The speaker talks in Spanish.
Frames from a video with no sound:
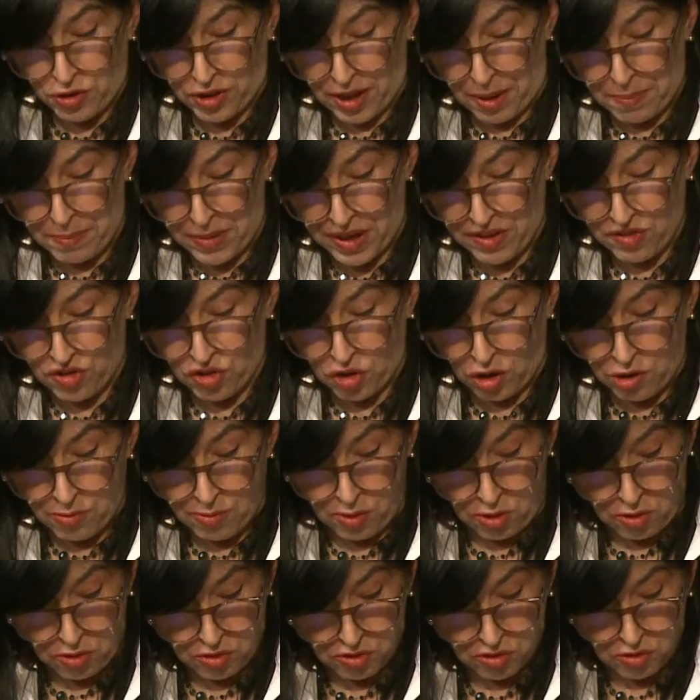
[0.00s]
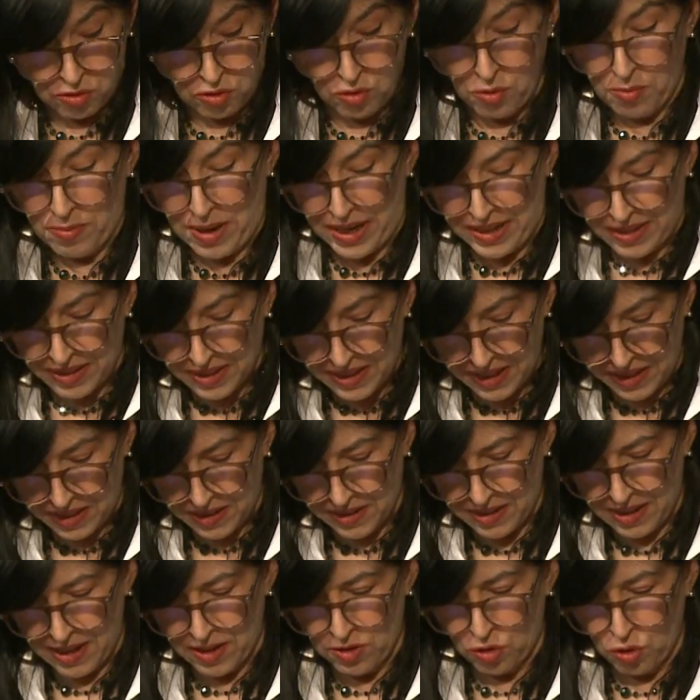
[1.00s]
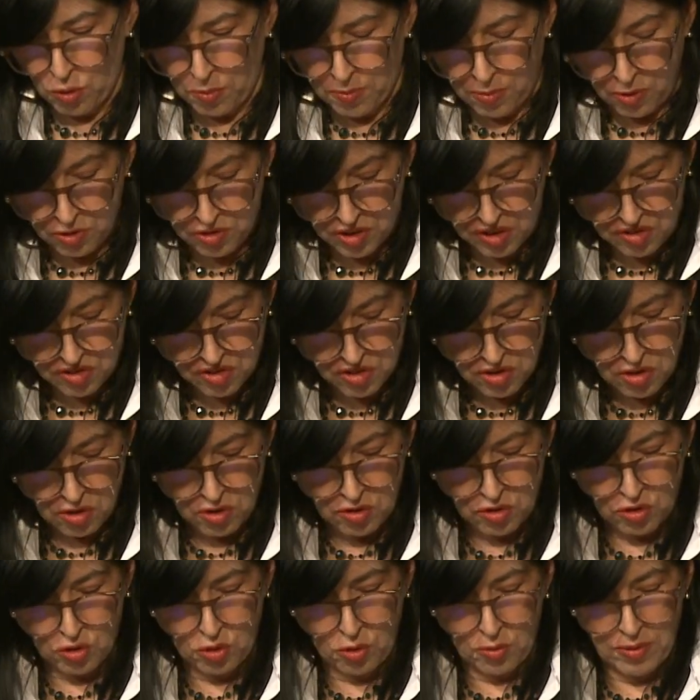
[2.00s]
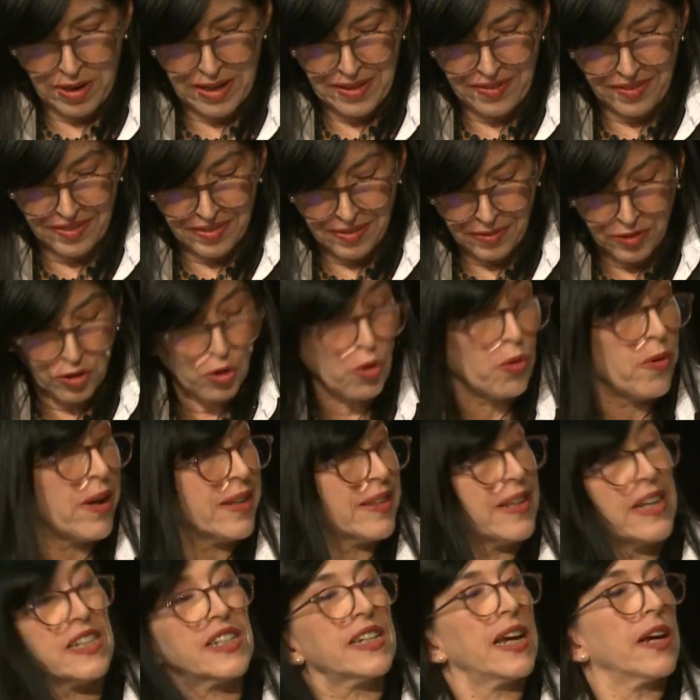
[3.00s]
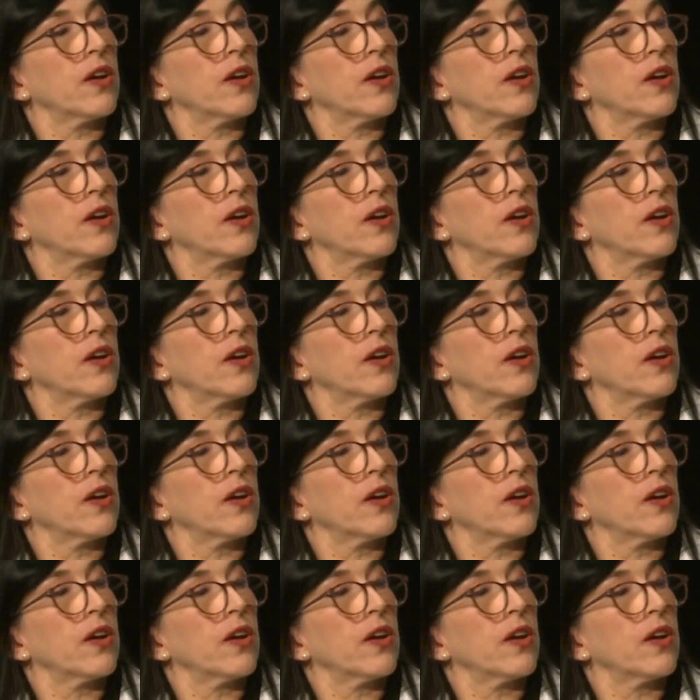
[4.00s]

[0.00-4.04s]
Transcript: también soy vos. Tu mantita, tu posesión, tu, tu, batalla